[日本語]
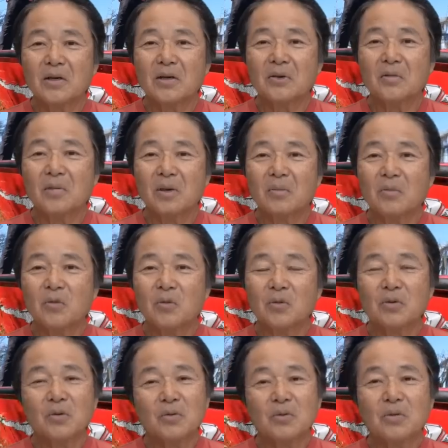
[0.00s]
験はもうほ
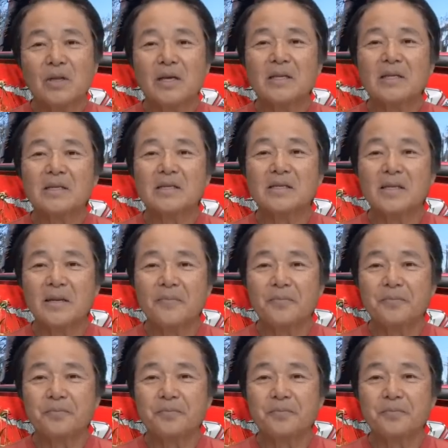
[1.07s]
とんどないんですね。